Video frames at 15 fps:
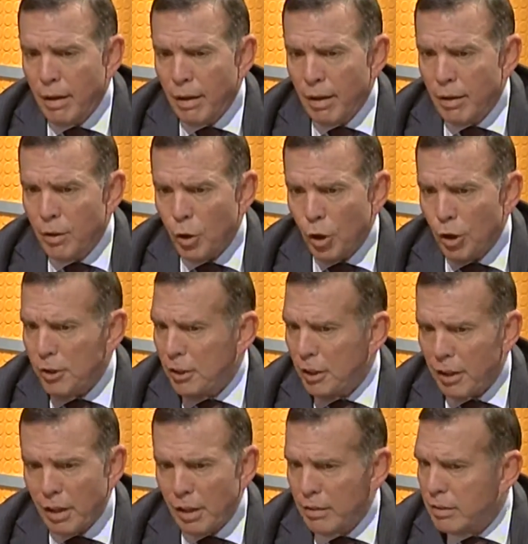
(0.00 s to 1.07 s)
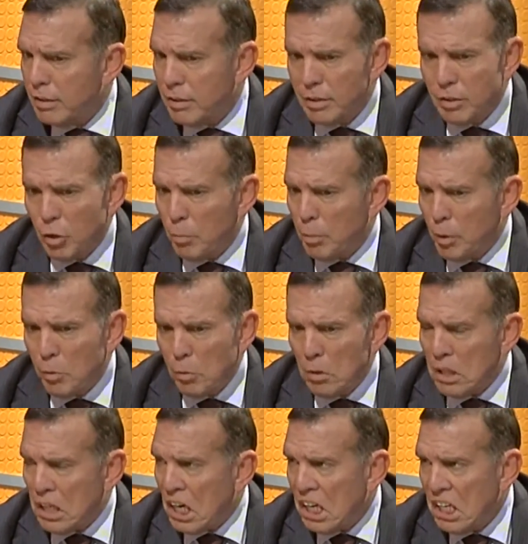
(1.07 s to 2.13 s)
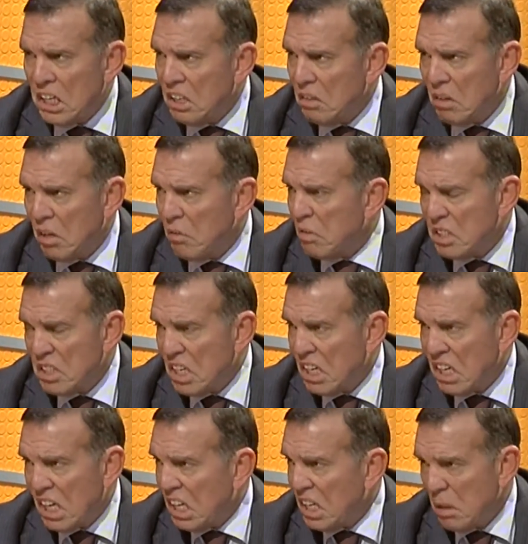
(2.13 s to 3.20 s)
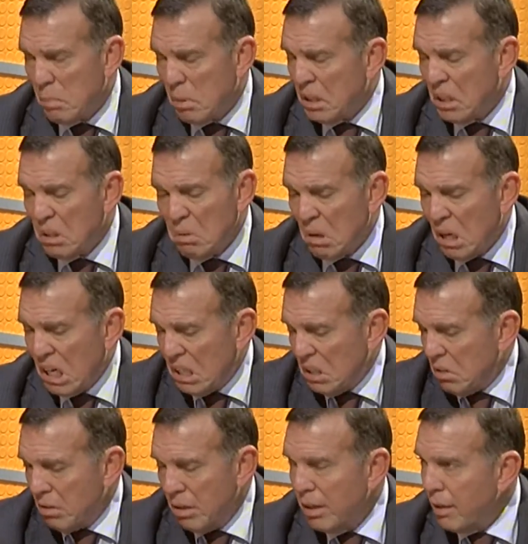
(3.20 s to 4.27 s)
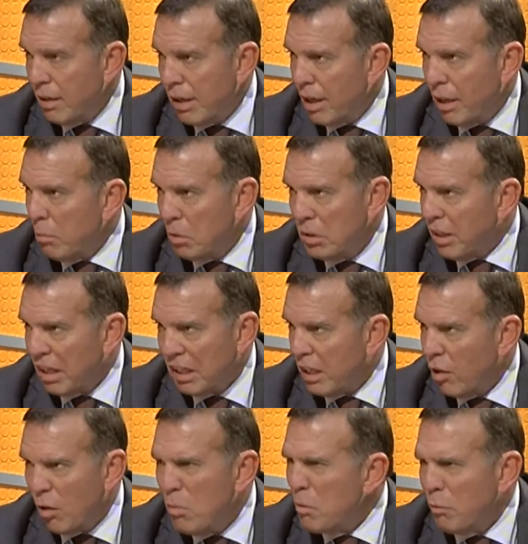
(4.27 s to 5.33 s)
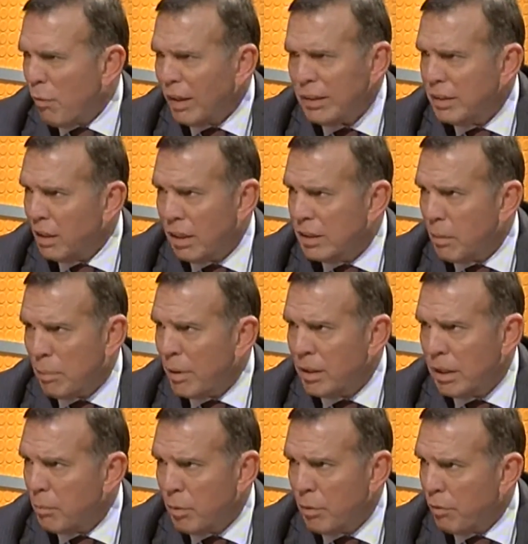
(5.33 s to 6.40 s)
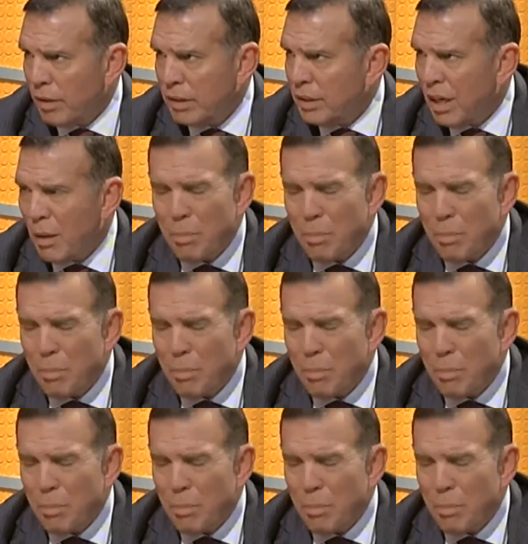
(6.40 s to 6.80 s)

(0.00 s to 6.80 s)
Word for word: El norte es no perjudicar ni beneficiar a nadie en particular y es muy tranquilo, es muy fácil, esa parte es muy fácil.